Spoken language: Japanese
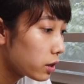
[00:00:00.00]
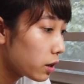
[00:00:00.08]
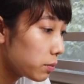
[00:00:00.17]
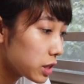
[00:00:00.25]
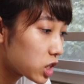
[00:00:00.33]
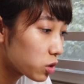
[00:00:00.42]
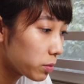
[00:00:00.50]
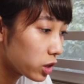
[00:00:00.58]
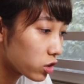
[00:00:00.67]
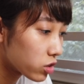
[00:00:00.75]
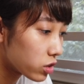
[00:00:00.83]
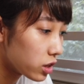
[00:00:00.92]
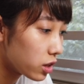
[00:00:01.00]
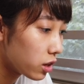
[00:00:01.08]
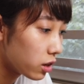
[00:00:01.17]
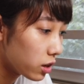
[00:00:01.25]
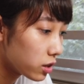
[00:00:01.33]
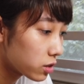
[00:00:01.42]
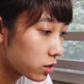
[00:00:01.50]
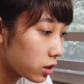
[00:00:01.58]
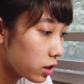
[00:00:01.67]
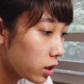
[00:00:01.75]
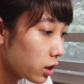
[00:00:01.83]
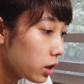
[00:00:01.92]
では3つ目の水田です
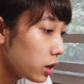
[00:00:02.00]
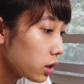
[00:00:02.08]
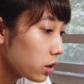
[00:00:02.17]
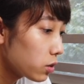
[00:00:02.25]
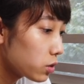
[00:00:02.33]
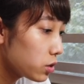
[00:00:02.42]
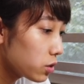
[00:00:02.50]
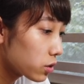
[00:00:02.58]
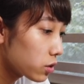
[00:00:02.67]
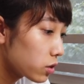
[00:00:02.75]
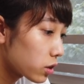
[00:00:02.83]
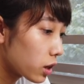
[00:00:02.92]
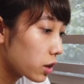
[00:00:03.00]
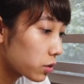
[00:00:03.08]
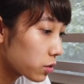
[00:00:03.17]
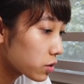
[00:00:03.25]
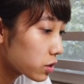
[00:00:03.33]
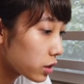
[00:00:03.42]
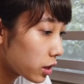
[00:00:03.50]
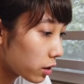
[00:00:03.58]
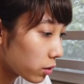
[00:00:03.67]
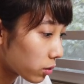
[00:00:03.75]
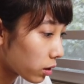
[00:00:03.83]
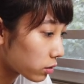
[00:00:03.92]
居住空間と水田
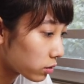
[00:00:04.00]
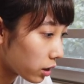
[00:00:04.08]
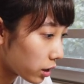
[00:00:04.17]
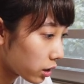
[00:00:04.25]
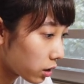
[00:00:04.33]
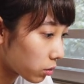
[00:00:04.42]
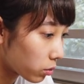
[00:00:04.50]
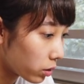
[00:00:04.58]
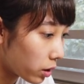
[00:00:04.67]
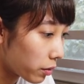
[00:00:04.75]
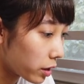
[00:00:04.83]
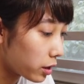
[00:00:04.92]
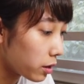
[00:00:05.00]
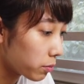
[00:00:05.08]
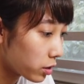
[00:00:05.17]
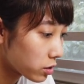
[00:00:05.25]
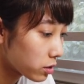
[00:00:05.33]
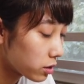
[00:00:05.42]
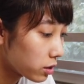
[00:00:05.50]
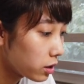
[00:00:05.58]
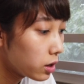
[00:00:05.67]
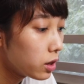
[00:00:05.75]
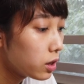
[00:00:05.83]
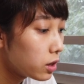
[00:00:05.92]
の拡大が行われています
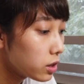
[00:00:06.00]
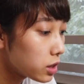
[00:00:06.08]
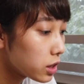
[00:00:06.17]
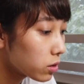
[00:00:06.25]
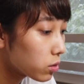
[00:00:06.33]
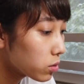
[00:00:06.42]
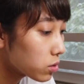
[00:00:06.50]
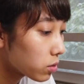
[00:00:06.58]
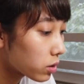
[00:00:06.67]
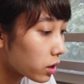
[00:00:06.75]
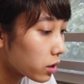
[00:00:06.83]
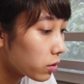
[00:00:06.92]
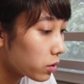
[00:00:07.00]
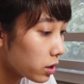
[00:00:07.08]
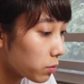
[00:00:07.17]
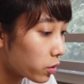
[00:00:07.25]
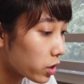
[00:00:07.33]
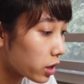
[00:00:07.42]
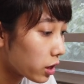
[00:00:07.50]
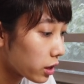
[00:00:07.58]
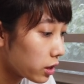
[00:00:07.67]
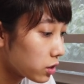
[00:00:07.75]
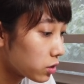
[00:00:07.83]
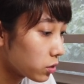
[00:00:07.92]
人口増加により森が
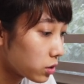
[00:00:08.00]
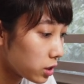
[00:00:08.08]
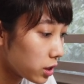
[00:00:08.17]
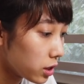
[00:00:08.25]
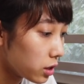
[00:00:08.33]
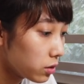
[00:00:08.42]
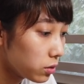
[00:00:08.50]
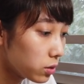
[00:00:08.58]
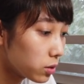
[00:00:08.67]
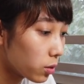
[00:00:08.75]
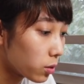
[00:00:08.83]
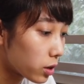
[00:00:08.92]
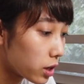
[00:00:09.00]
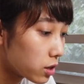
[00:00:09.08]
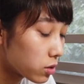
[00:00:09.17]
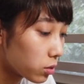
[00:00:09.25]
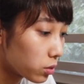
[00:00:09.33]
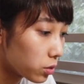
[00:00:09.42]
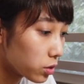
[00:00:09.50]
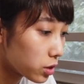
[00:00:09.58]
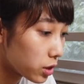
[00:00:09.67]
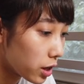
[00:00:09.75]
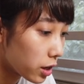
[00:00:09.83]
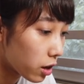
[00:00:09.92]
減少し、風土の現像と
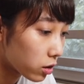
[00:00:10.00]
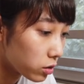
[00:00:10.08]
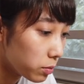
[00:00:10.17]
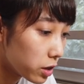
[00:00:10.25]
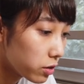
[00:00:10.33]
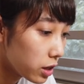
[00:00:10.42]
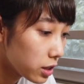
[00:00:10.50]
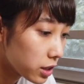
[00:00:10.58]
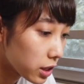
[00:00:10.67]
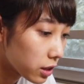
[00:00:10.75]
して描くメルヘン